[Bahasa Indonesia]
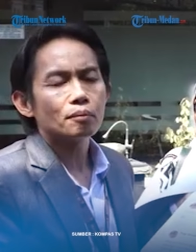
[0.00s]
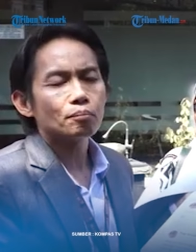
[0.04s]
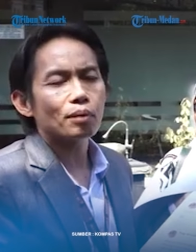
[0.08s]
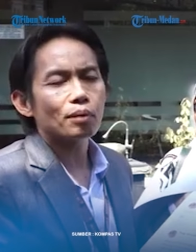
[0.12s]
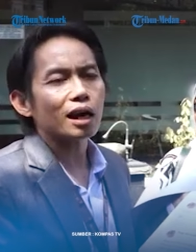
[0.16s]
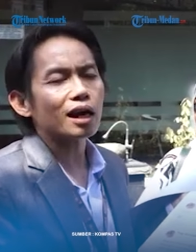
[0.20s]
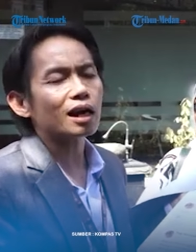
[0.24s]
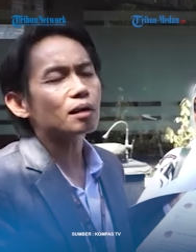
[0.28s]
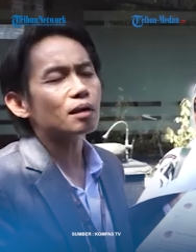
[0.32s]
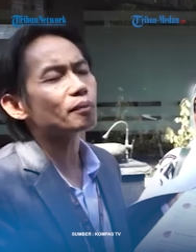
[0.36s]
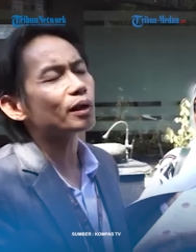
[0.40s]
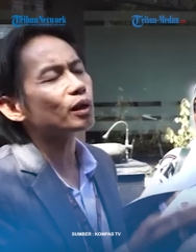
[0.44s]

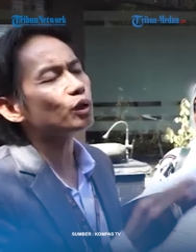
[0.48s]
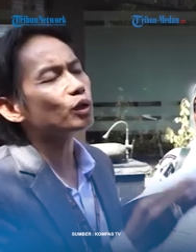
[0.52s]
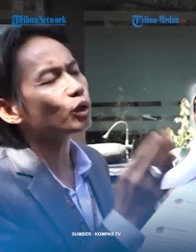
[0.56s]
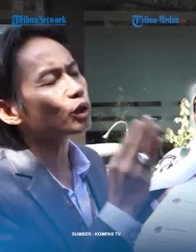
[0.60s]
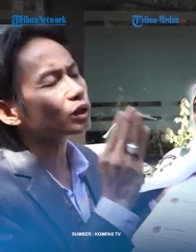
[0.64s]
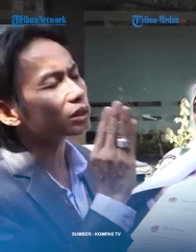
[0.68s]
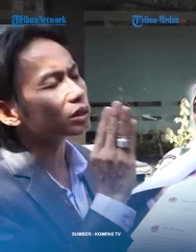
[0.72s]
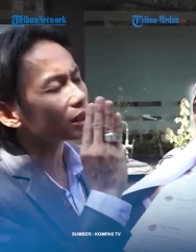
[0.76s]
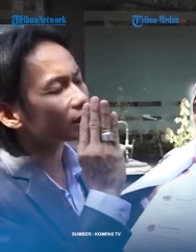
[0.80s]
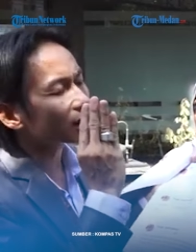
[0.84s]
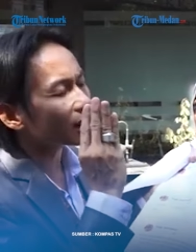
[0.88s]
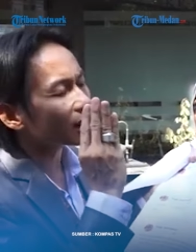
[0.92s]
Bahkan
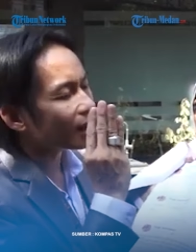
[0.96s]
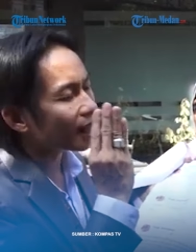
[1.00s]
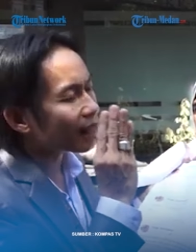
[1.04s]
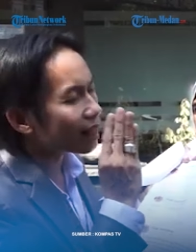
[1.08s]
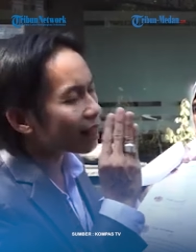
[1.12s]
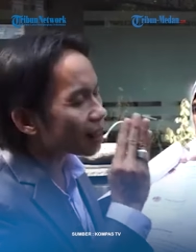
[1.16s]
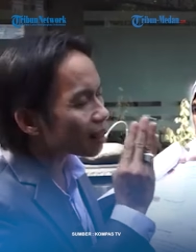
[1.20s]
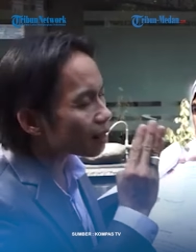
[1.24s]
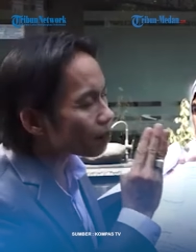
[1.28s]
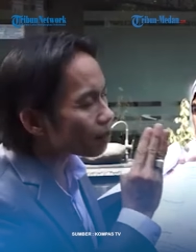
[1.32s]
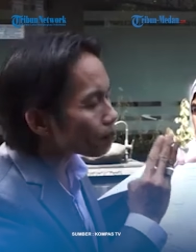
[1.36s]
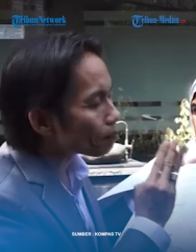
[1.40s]
menurut
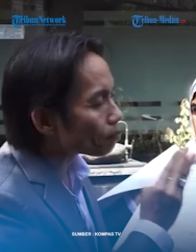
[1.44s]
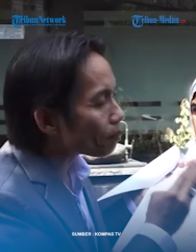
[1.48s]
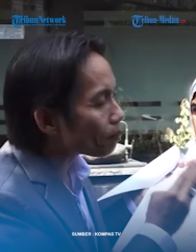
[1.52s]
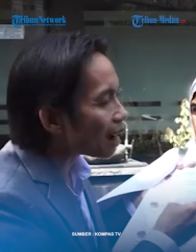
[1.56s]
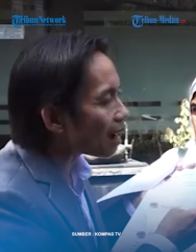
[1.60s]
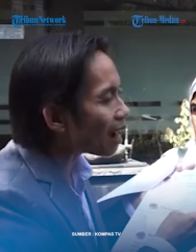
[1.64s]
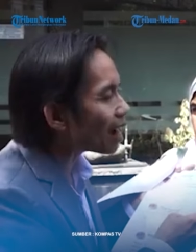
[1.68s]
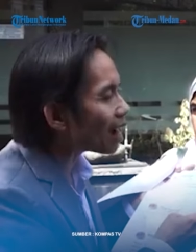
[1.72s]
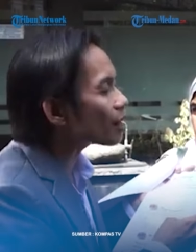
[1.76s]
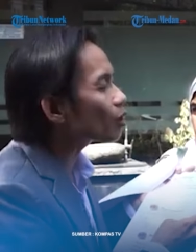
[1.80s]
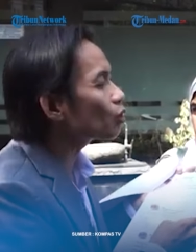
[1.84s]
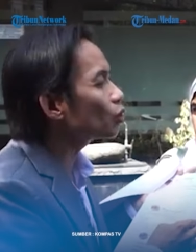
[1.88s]
keterangan
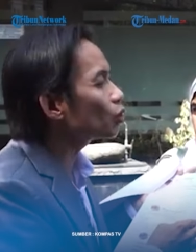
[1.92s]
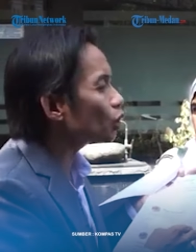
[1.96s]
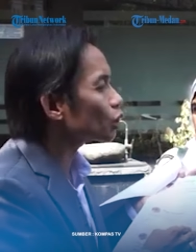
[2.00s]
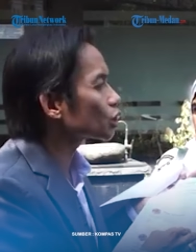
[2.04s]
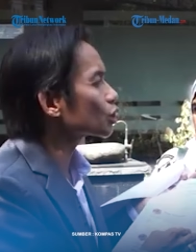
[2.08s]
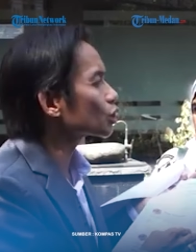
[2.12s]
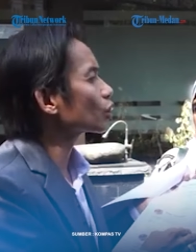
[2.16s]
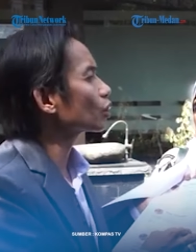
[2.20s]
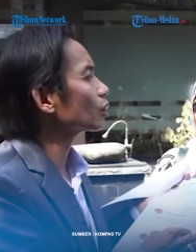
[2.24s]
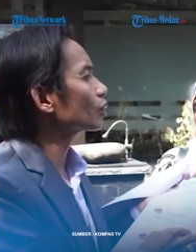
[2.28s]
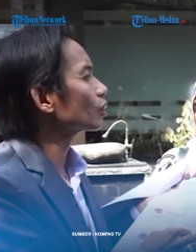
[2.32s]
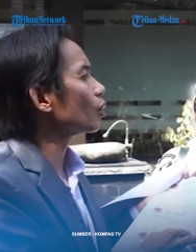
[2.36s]
Pak
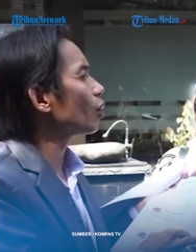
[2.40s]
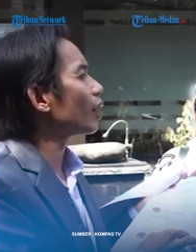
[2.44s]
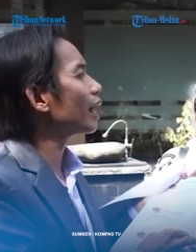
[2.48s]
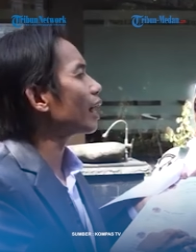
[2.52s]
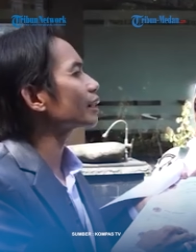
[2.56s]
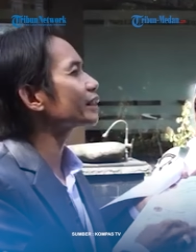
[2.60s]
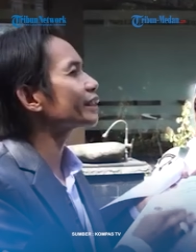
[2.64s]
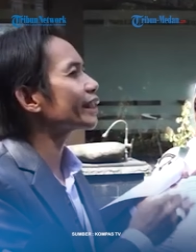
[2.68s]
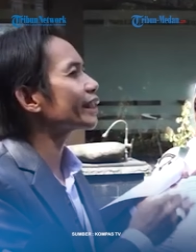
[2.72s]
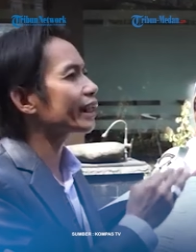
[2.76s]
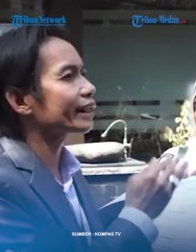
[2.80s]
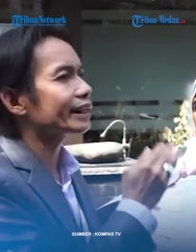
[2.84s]
Agus Ko
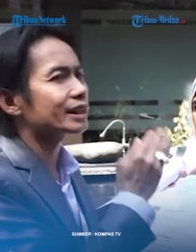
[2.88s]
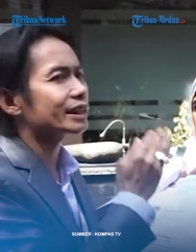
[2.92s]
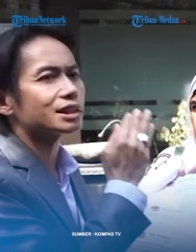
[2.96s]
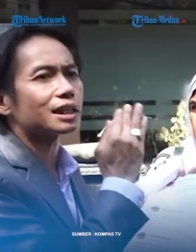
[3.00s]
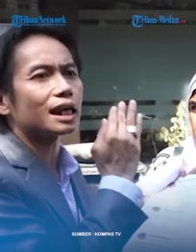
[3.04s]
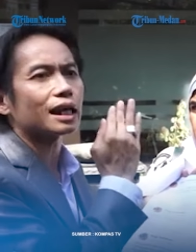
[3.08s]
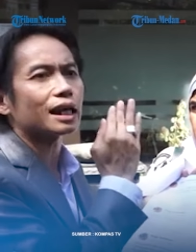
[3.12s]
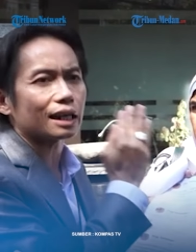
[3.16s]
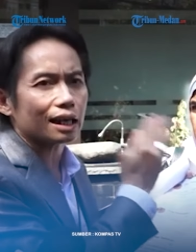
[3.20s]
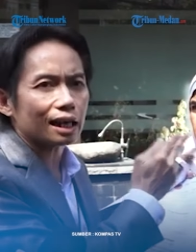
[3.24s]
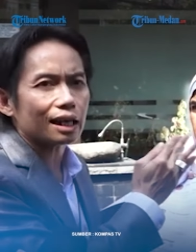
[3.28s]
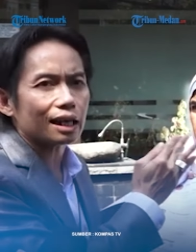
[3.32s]
Aceng di
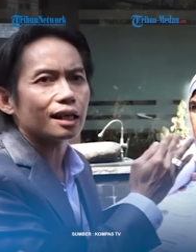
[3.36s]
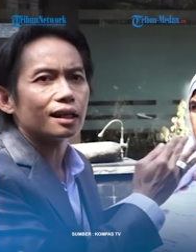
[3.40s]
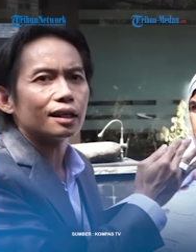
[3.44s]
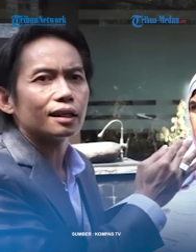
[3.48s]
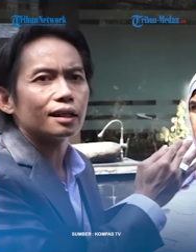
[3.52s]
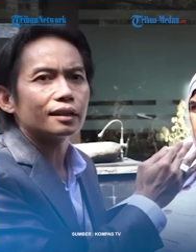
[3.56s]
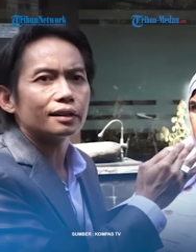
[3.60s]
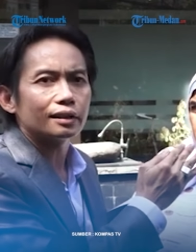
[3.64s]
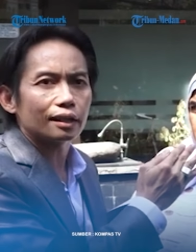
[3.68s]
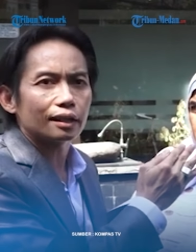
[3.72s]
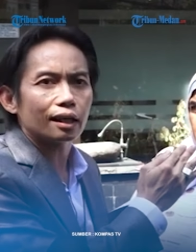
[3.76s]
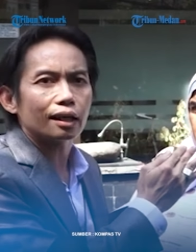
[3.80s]
sana
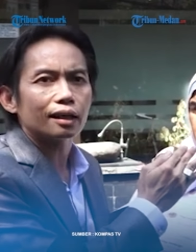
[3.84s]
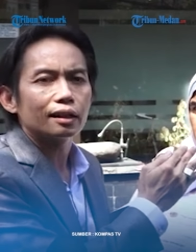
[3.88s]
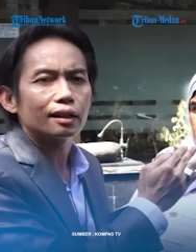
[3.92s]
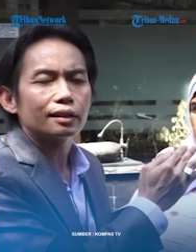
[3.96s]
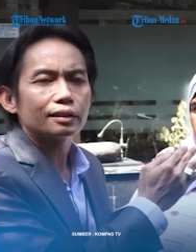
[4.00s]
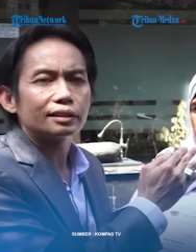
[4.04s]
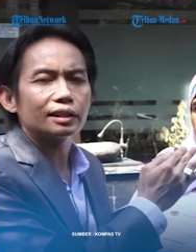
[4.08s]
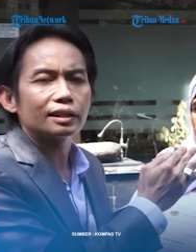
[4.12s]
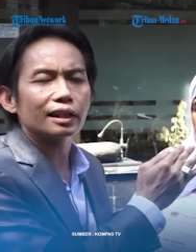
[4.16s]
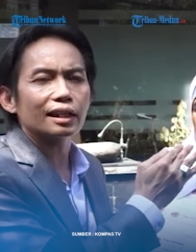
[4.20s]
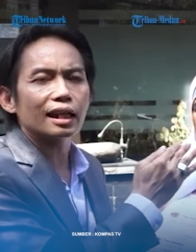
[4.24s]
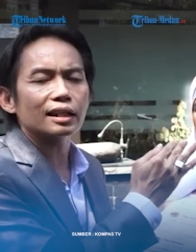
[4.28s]
ya
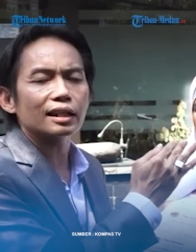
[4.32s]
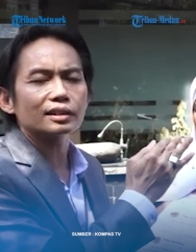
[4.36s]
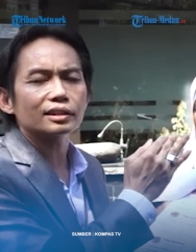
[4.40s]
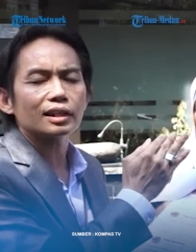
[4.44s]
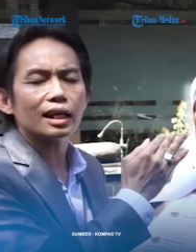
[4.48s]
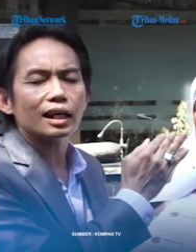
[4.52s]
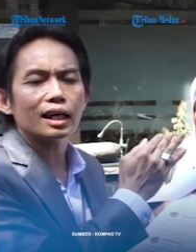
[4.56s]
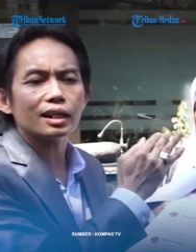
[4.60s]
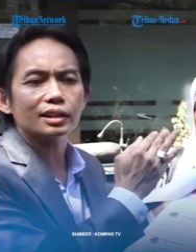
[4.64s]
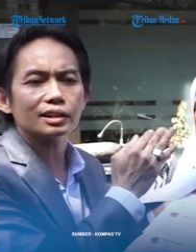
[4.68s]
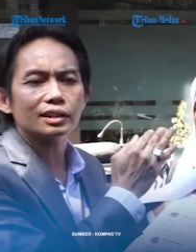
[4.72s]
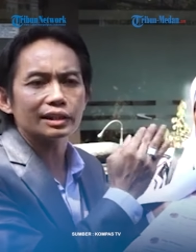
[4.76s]
di
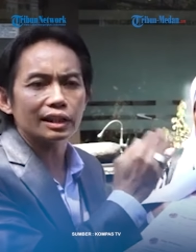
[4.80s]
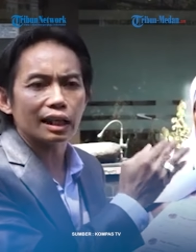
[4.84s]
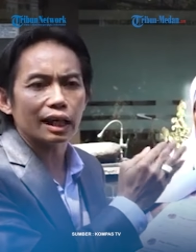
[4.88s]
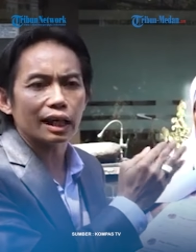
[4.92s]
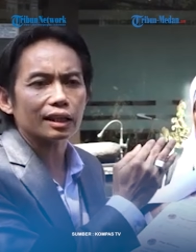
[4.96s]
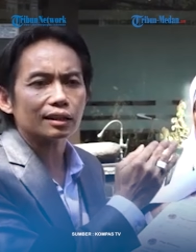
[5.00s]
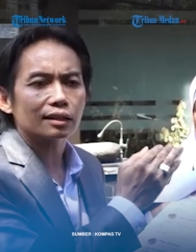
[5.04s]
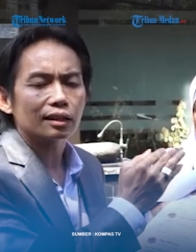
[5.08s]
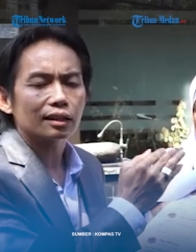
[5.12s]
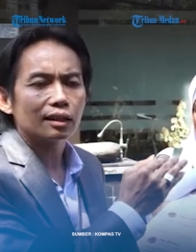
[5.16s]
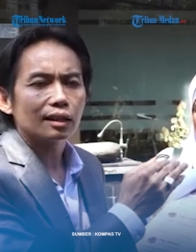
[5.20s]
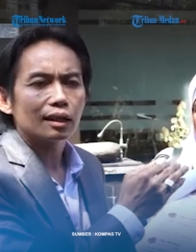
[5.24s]
Ranca
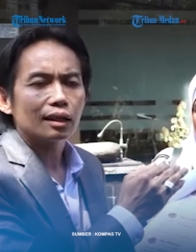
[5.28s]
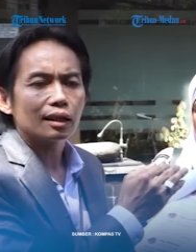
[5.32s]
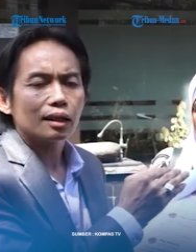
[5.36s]
Kasiat